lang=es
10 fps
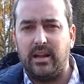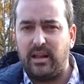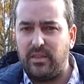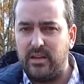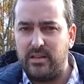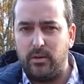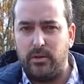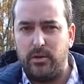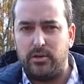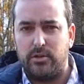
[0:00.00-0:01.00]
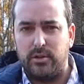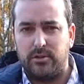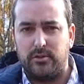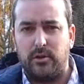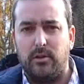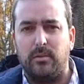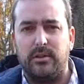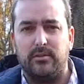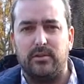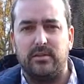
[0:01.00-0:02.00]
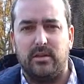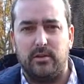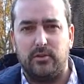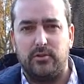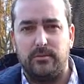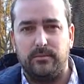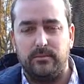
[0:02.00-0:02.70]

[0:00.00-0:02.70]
Gracias, saludos. Esto es todo. Buenas noches, adiós.